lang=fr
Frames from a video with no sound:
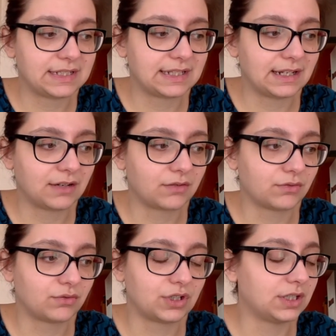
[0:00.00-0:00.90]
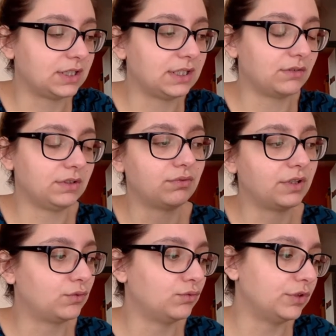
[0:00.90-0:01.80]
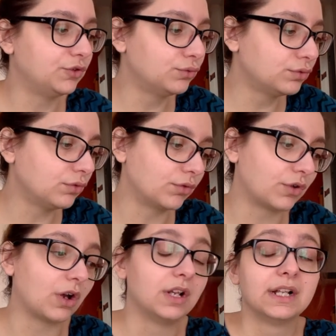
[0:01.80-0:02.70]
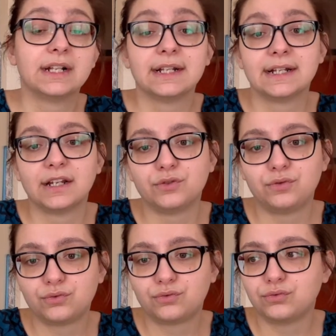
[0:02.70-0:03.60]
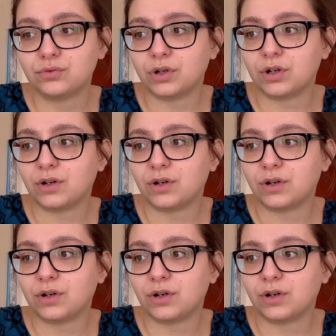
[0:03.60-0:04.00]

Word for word: C'est là que j'ai des rendez-vous avec Loulou et tout. Donc, euh, du coup,